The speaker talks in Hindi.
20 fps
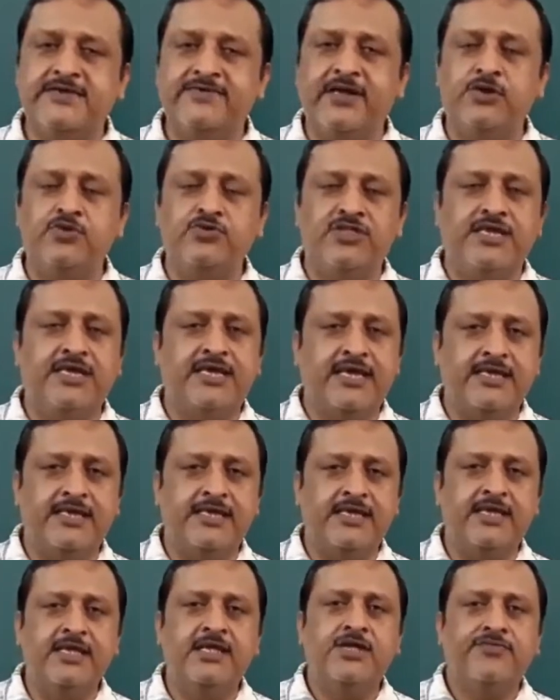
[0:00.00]
की वैल्यू दी गई
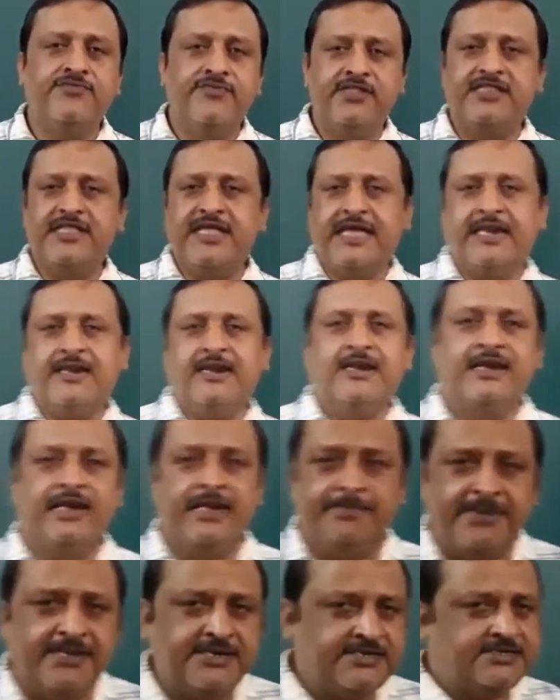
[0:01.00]
है विथ एरर
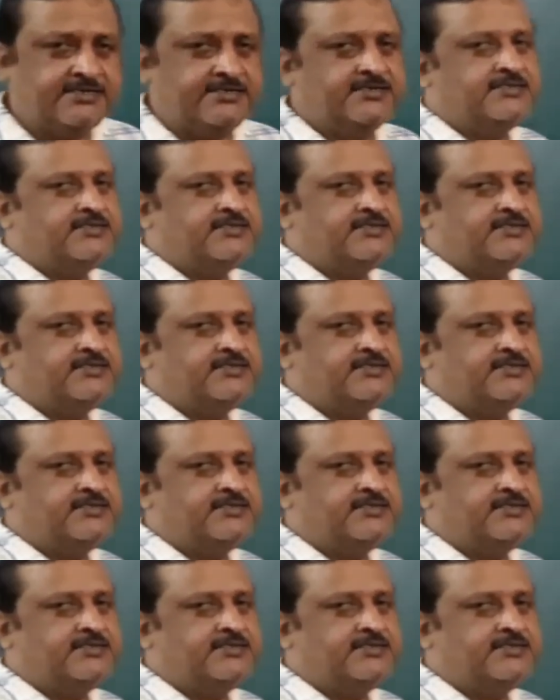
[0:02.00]
लिमिट